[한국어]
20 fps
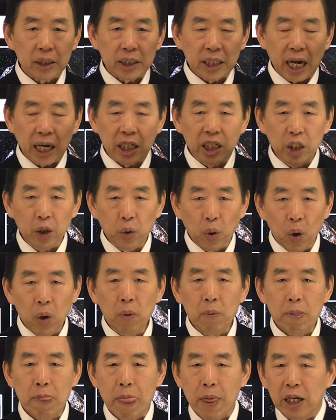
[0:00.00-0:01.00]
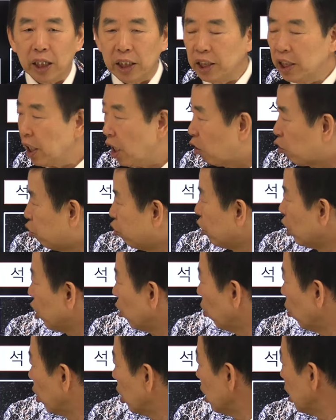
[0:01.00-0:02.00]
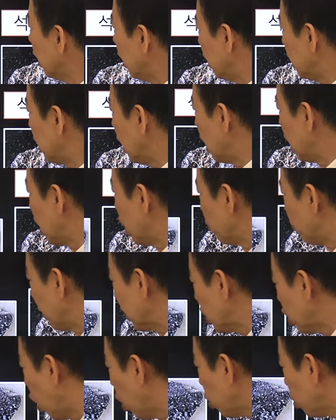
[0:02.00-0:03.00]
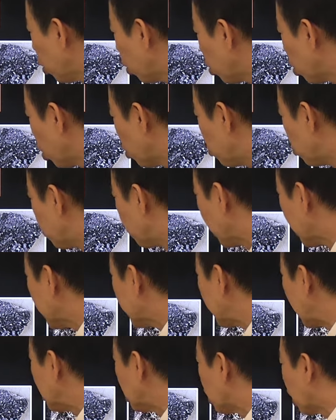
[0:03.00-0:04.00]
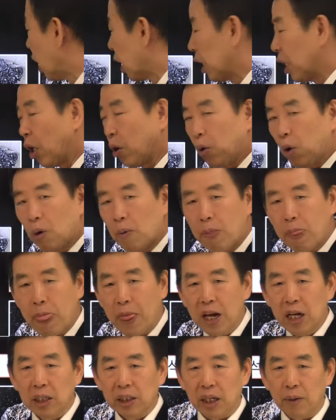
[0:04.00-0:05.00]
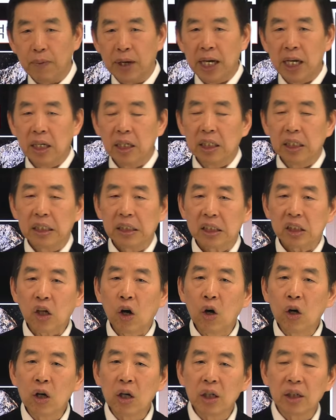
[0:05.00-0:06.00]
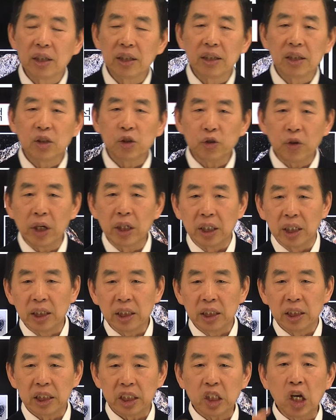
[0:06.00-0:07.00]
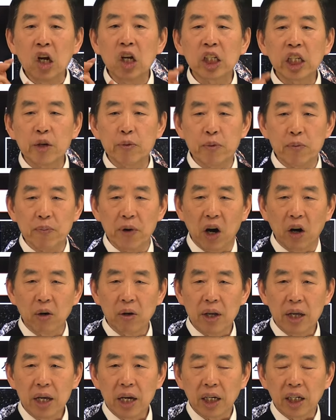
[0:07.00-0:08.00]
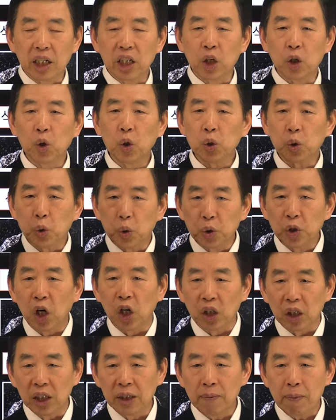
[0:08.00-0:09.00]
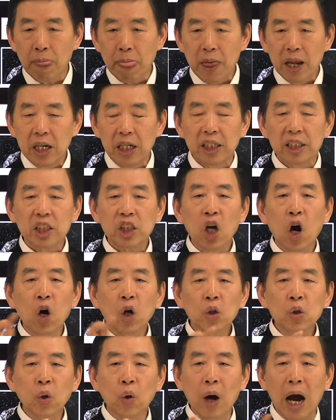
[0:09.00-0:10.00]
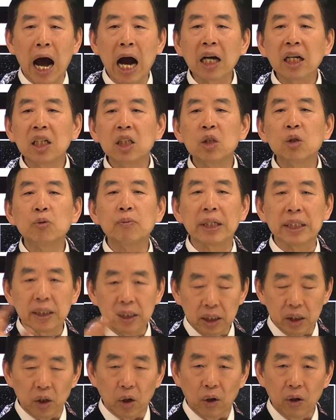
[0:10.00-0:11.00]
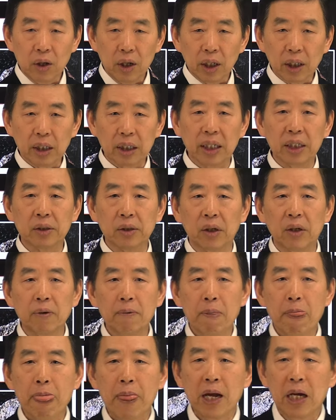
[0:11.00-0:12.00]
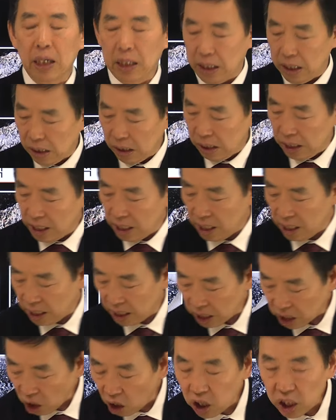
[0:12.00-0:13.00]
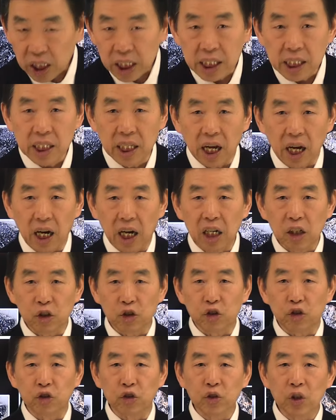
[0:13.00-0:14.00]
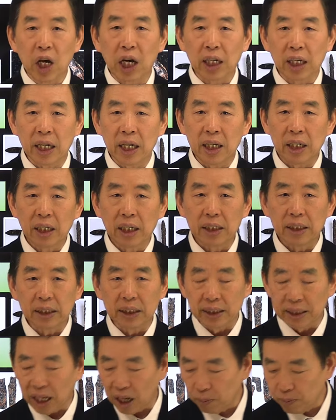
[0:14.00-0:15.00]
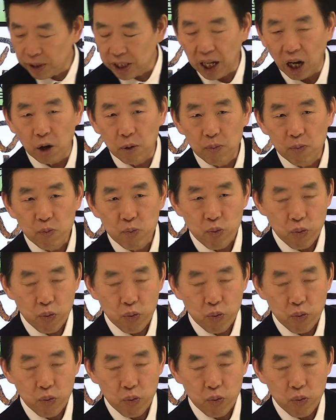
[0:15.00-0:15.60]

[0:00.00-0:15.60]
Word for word: 자 그리고 이제 구리로는 이제 이른바 청동 문명이 탄생하게 되고 그다음에 철쇠는 철기 문명 그리고 주석은 청동 학금으로만 쓰죠. 그래서 어, 이 철기 시대가 중요하게 등장합니다.